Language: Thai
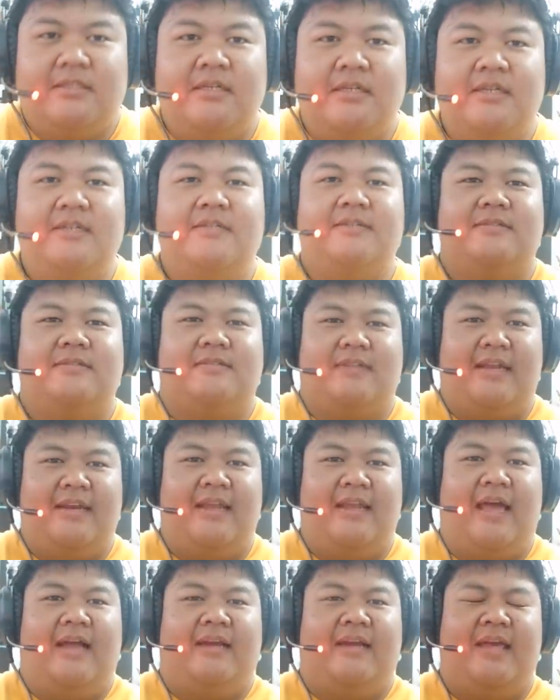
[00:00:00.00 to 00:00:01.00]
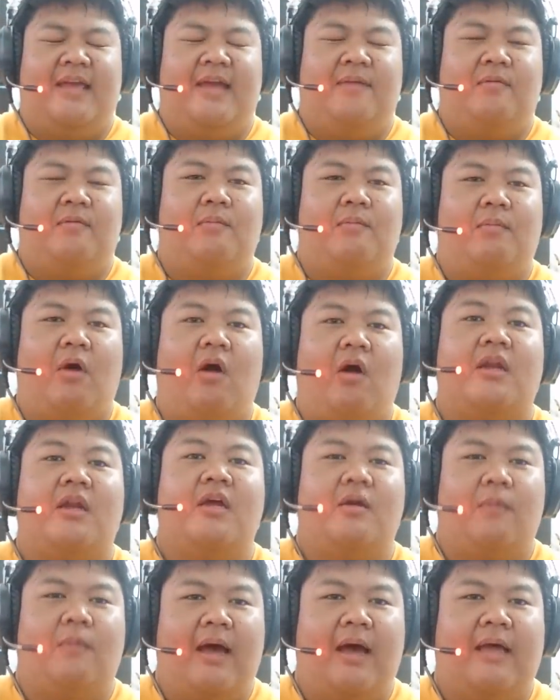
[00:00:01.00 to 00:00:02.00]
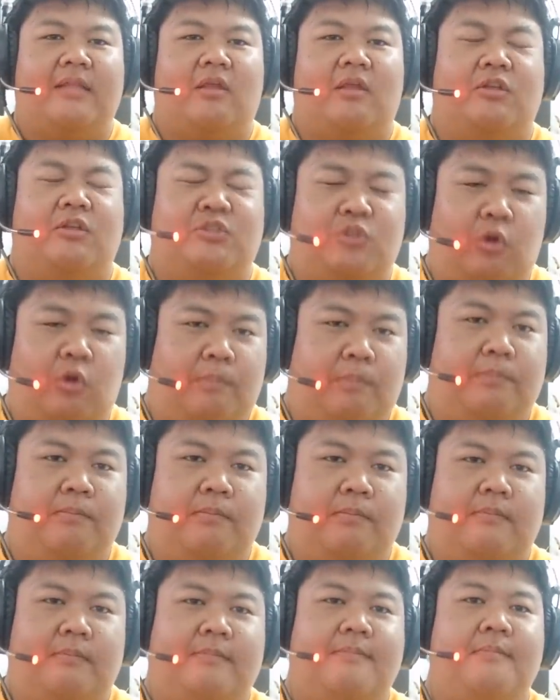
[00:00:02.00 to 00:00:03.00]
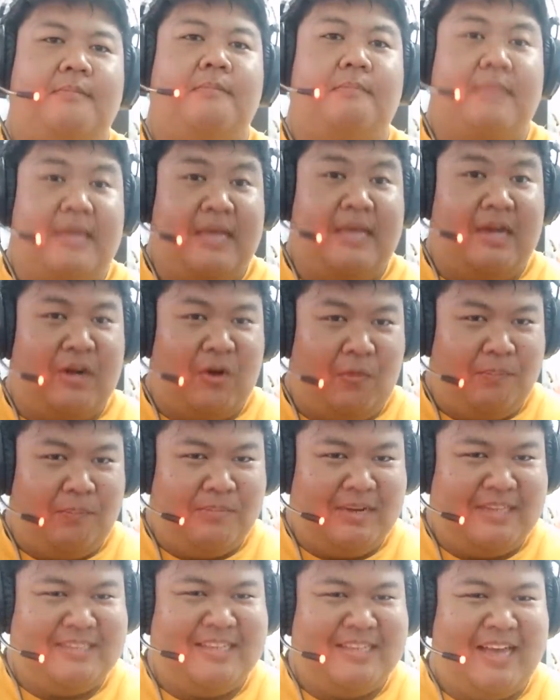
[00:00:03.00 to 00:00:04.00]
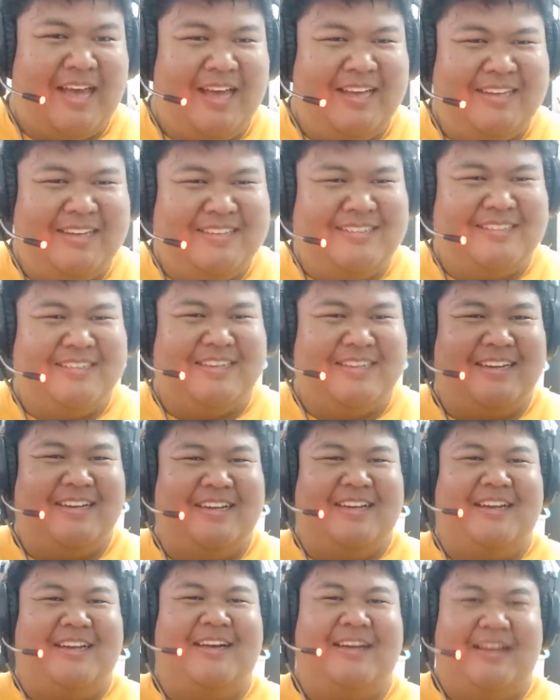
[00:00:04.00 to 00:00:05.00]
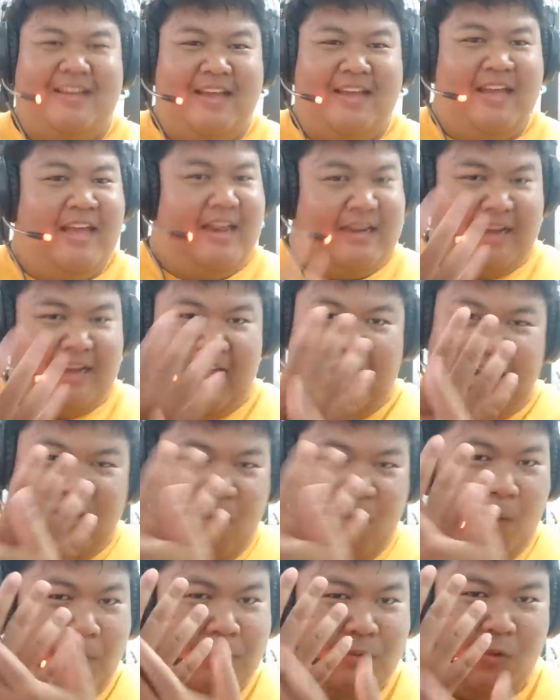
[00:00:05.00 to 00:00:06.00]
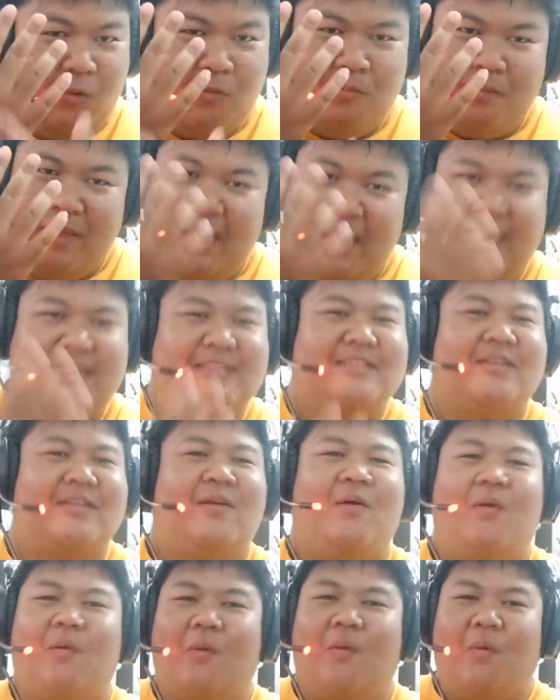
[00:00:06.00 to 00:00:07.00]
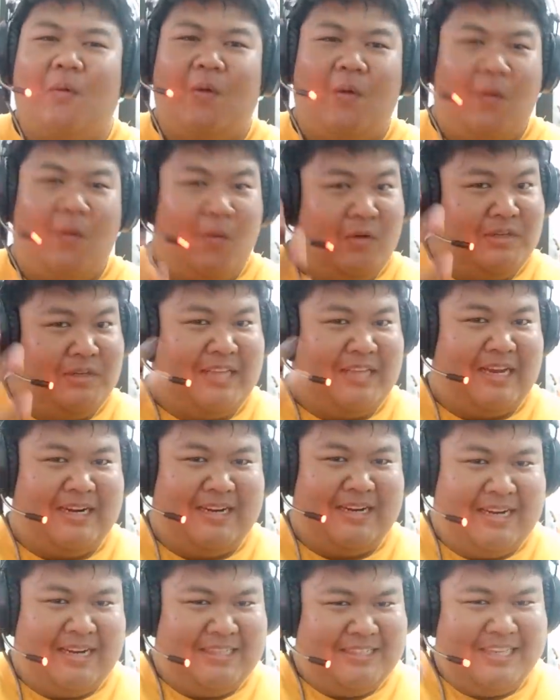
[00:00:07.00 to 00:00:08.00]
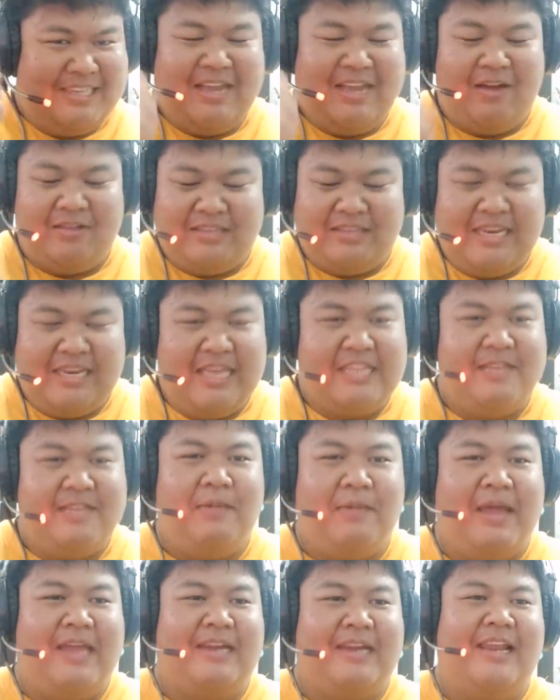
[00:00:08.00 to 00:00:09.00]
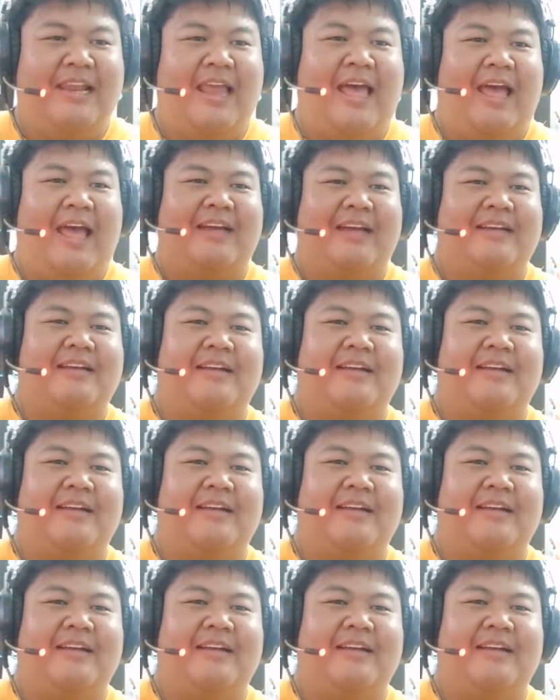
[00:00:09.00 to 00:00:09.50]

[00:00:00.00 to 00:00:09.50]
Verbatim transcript: ซึ่งในหนังเนี่ยผมบอกเลยว่าตอนจบมีครบนะจ๊ะ ได้ครบทุกเม็ดโอ้โหโหดสัตว์รัสเซียออสเตรเลียทิเบตเลยแหละ